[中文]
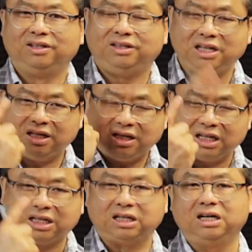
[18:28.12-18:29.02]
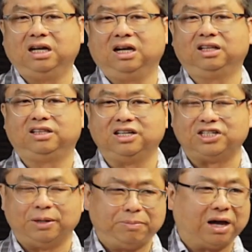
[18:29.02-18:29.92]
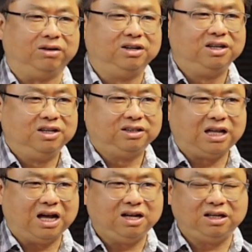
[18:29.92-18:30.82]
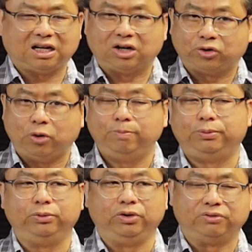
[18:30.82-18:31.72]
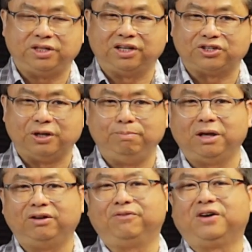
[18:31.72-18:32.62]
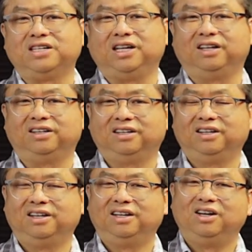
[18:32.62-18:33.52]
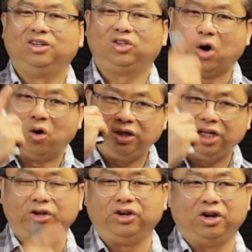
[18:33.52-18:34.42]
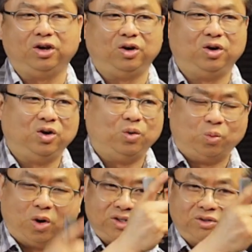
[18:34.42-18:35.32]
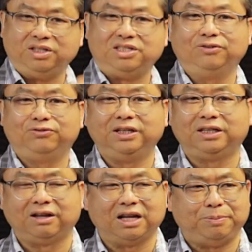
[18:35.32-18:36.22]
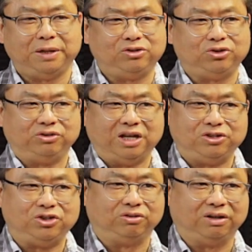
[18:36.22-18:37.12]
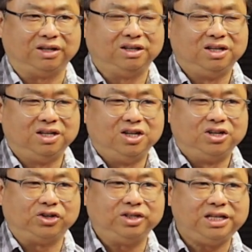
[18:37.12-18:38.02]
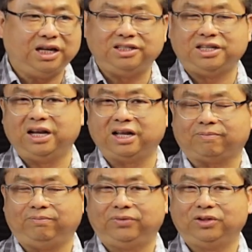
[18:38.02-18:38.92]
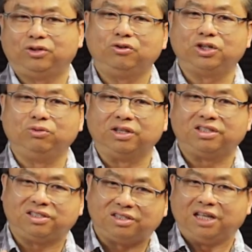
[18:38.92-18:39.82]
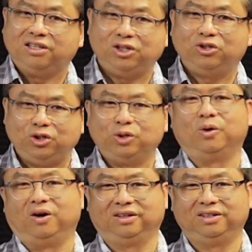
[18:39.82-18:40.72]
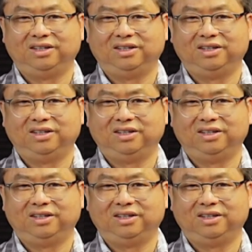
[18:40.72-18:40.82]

第一个的神庙，当那个公布有这个神庙的发现，同一个月我就已经飞到那边就研究了，所以这一些呢都是我曾经去过。